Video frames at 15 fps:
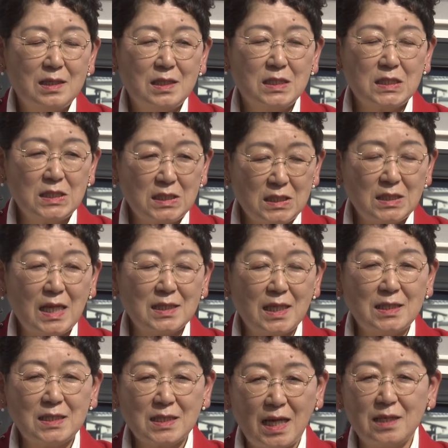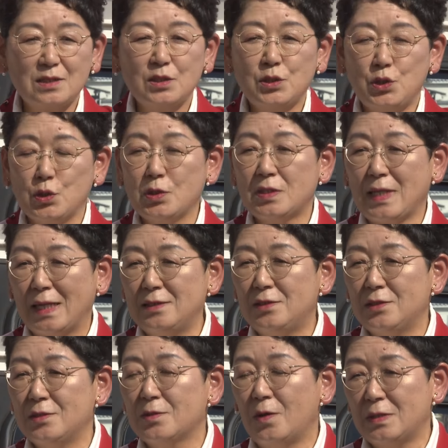いちにちななじかん、週さん
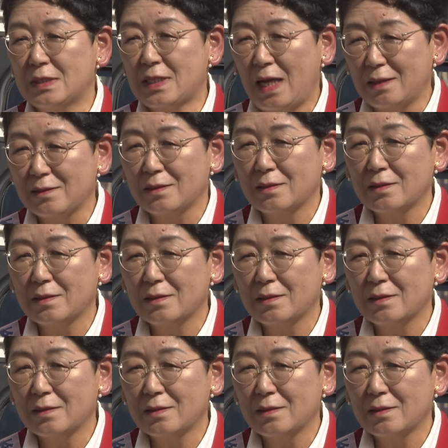じゅうごじかん。